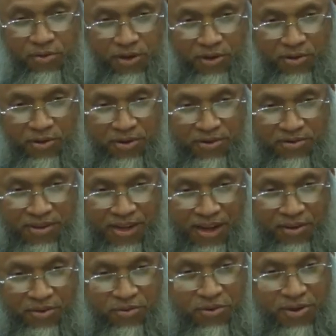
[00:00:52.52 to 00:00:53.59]
গুলি করেছে
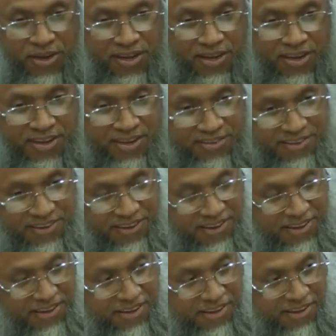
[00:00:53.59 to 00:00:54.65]
এখন গুলি রেগে গেছে
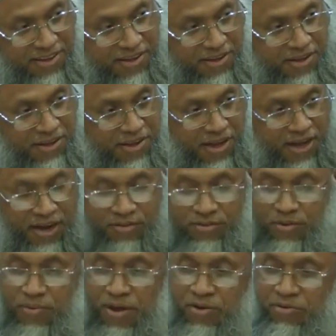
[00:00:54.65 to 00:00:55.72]
আর
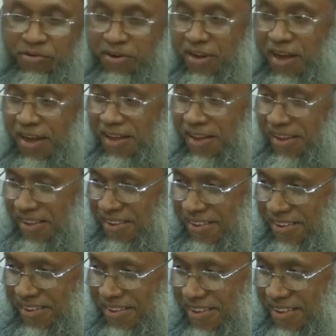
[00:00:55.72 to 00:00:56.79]
একজন মানুষের গায়ে
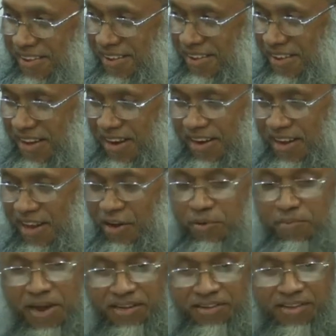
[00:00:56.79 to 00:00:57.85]
এটা
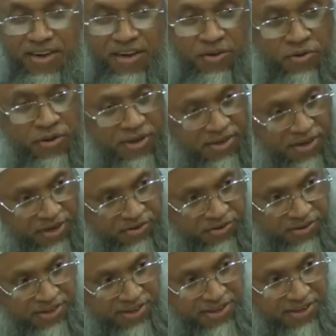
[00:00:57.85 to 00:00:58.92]
এরকম অ্যাক্সিডেন্ট হয়ে যায়
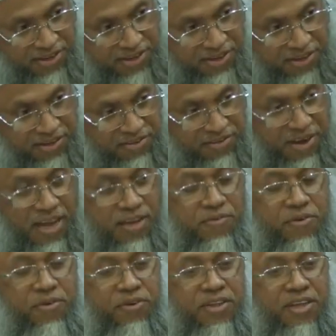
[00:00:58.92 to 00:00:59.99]
যদি ড্রাইভ
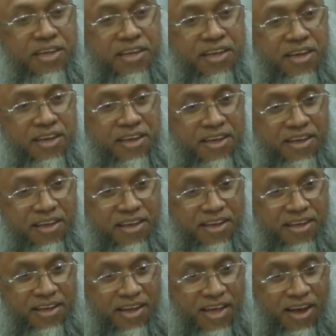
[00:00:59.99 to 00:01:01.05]
করতে গিয়ে
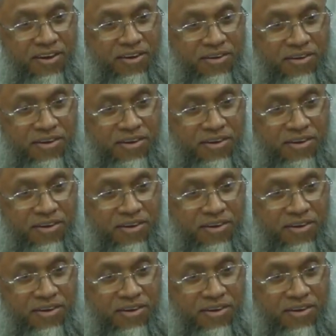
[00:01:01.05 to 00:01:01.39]
এখন